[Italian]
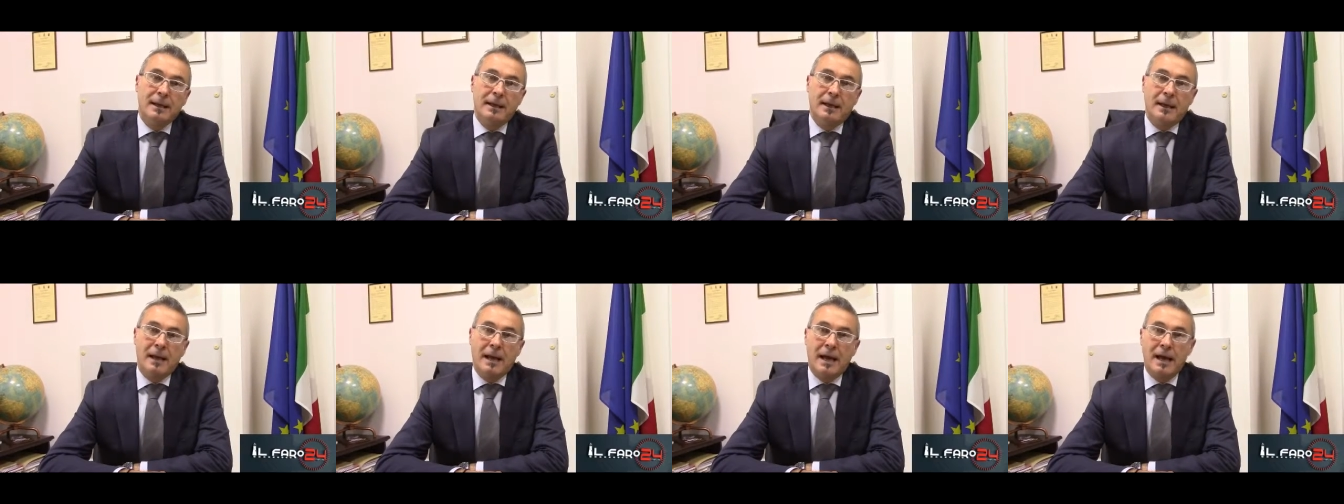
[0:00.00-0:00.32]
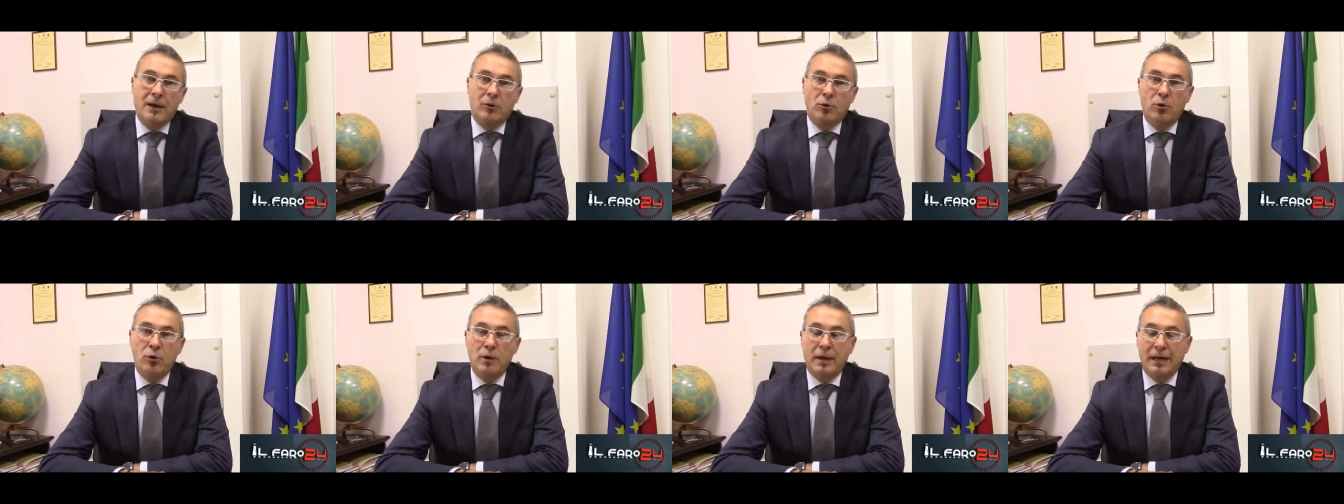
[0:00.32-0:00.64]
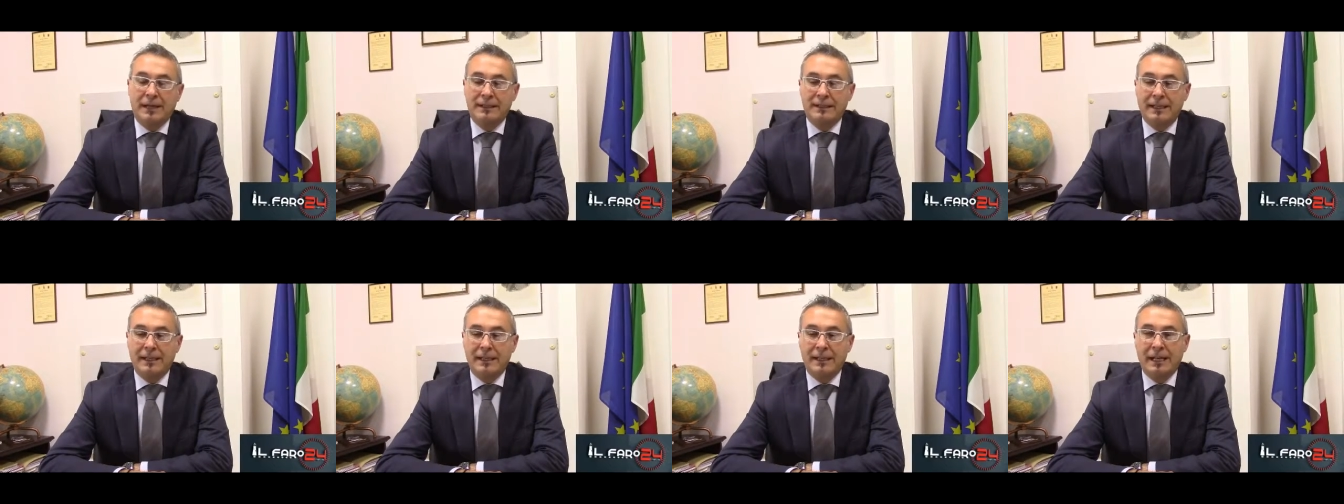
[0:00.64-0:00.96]
la
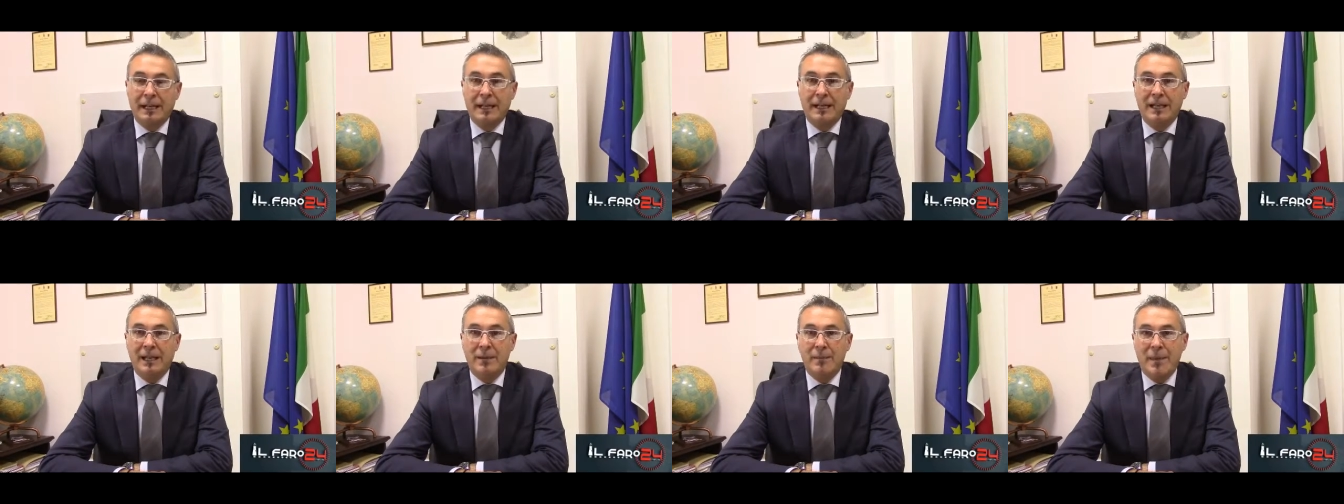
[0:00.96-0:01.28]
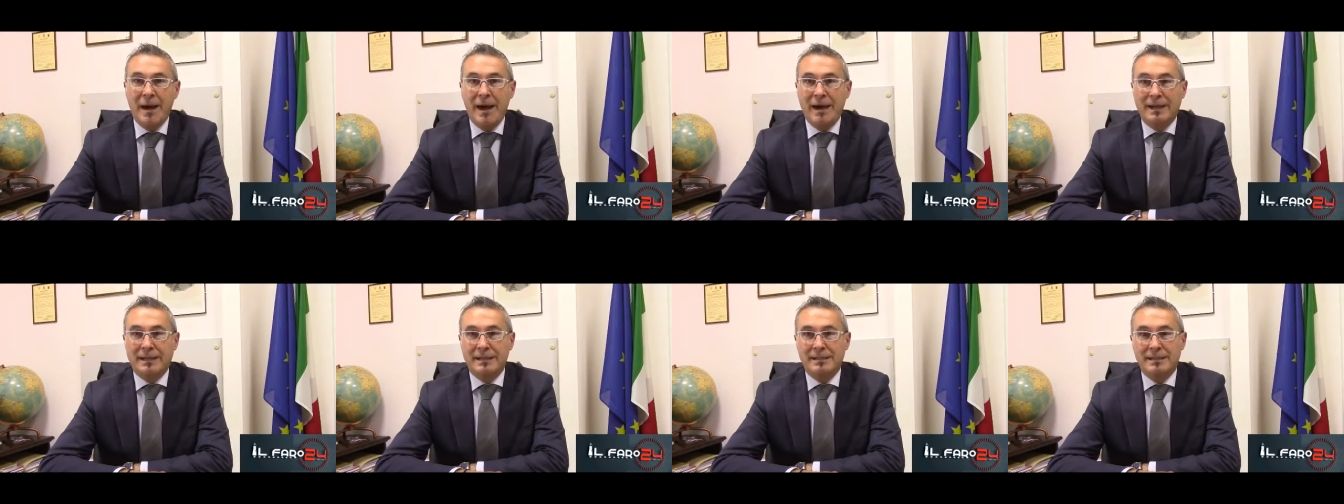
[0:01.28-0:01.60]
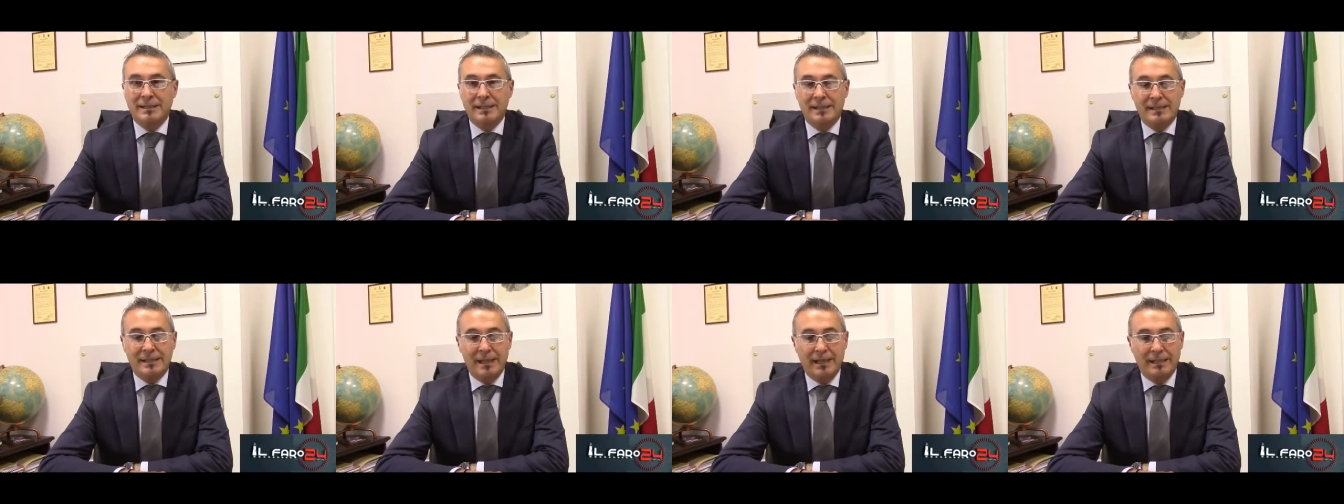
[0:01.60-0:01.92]
concattedrale dei
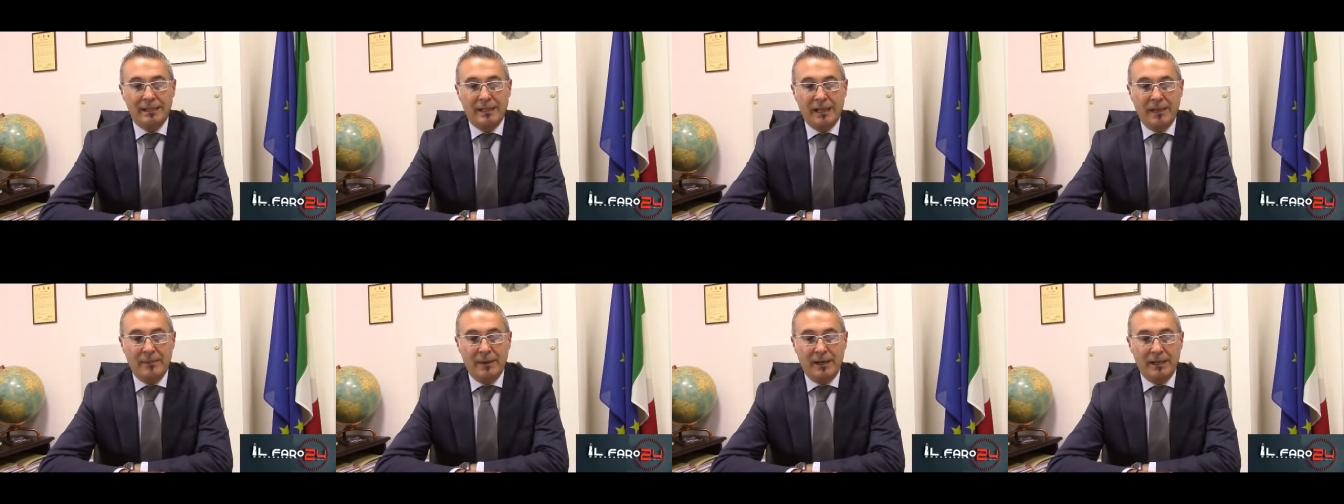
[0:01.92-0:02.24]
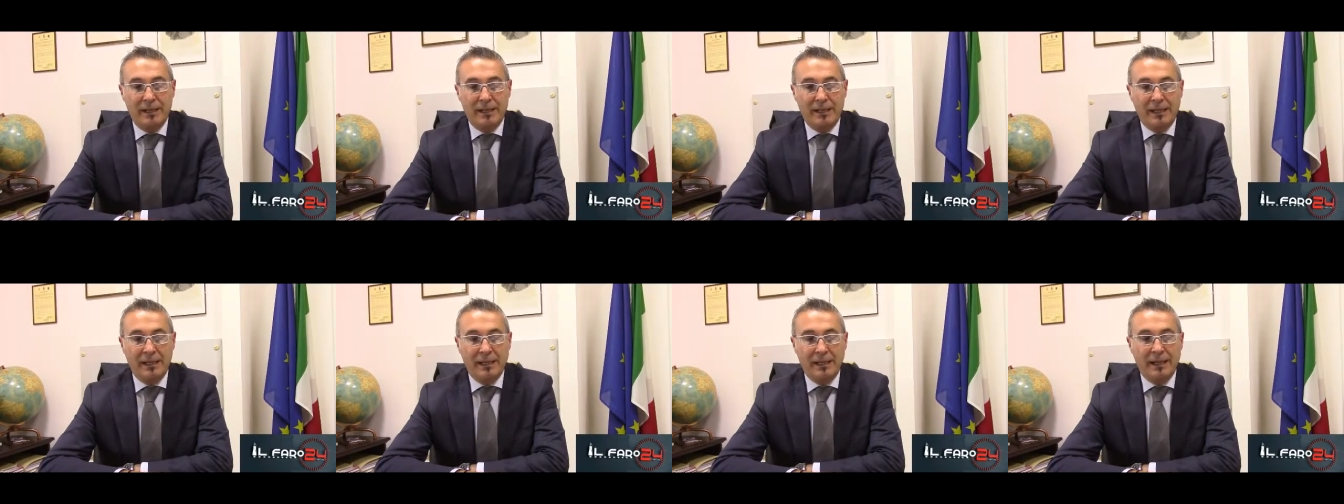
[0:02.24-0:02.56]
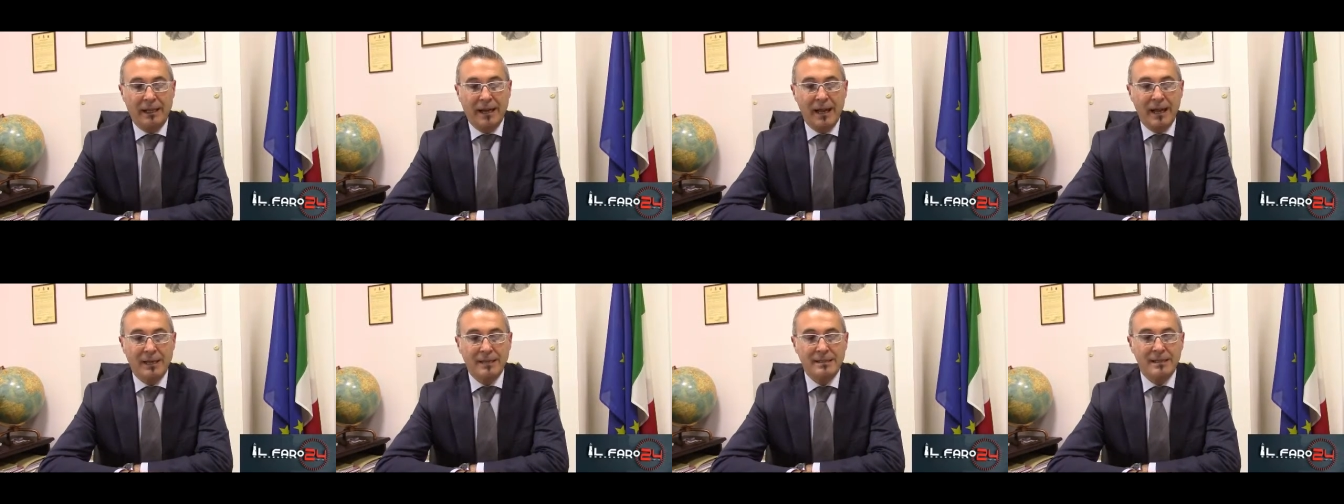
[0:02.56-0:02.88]
Marzi Santa Maria delle
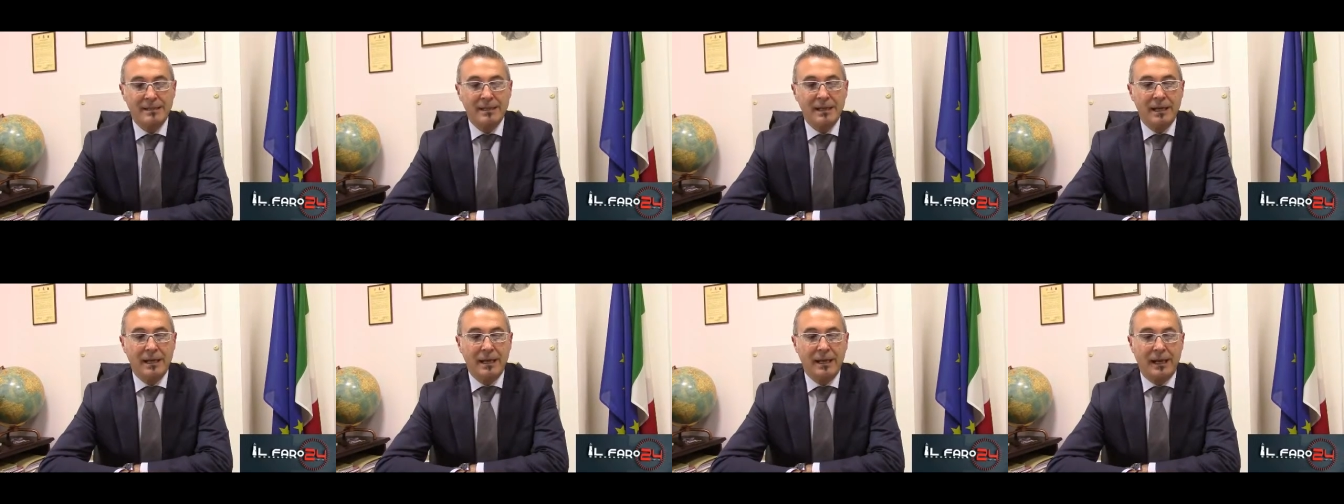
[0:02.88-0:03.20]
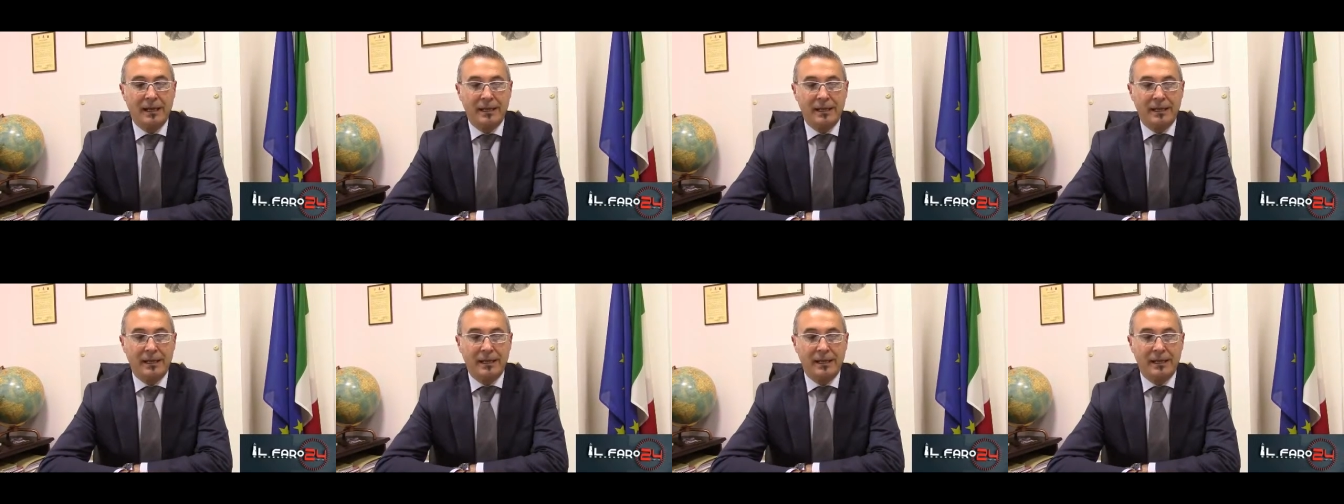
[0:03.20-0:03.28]
Grazie,